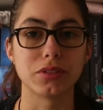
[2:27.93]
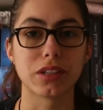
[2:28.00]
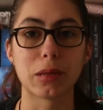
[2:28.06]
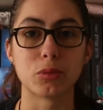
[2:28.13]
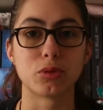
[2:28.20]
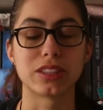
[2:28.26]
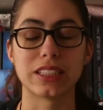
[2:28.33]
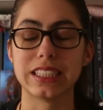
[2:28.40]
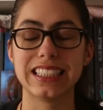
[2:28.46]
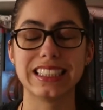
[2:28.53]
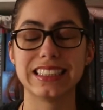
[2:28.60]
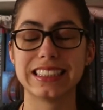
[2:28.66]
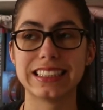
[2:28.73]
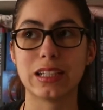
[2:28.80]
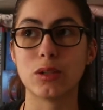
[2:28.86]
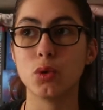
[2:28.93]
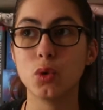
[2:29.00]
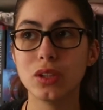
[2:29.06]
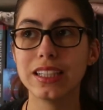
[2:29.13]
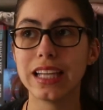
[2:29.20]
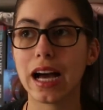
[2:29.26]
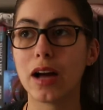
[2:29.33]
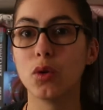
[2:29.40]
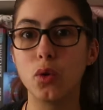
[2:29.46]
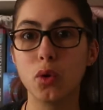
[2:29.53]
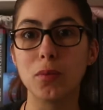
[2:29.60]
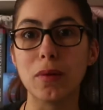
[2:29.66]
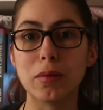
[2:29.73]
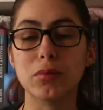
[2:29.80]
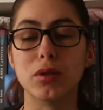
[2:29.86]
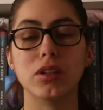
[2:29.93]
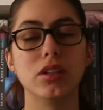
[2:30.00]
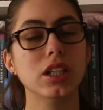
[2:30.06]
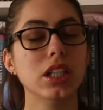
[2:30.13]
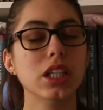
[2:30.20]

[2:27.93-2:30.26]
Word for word: vraiment c'est le gars, le bad boy.